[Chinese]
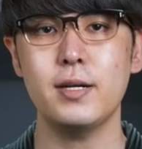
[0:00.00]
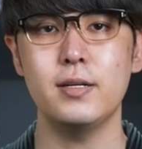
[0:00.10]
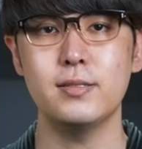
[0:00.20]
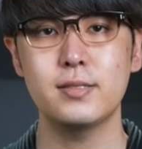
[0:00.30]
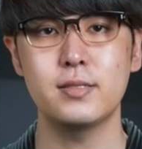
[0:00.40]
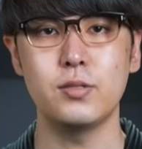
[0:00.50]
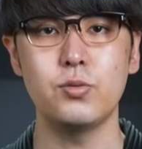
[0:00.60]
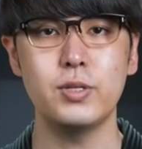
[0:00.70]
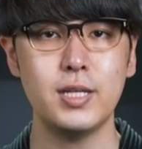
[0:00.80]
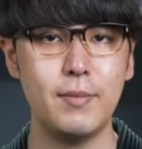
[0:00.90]
百人死
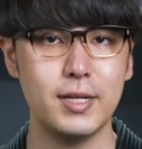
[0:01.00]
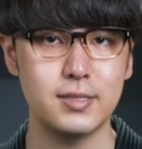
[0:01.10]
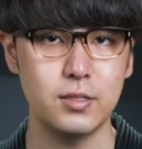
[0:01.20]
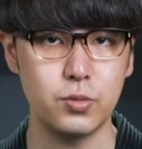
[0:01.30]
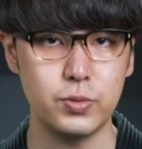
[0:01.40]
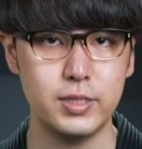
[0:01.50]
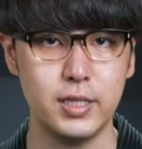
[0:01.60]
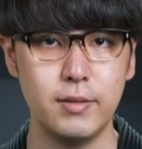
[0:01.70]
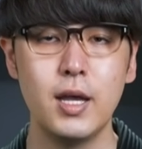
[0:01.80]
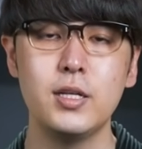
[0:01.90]
于哈马斯的突
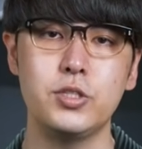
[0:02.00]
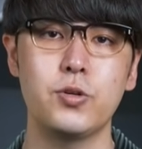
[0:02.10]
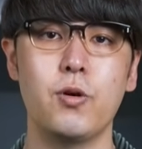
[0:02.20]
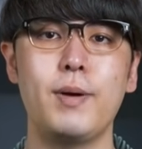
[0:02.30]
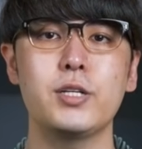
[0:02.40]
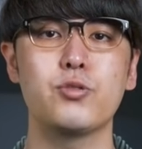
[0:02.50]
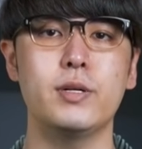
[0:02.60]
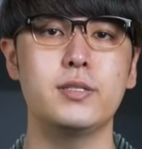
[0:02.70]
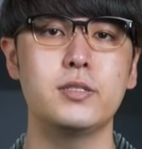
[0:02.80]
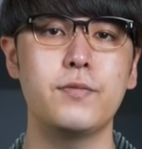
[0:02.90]
袭，其中有八十
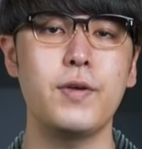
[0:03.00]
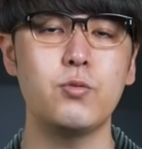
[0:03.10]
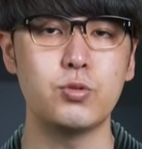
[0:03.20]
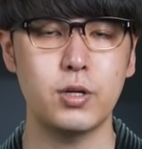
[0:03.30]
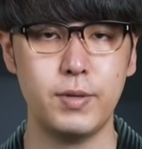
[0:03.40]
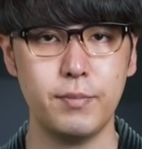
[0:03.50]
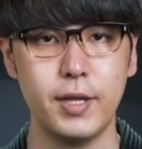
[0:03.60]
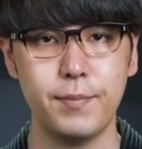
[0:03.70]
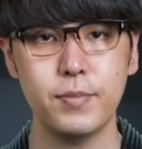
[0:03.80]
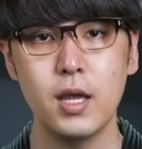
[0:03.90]
本身是非武装平
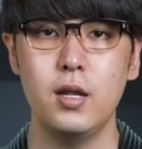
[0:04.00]
民。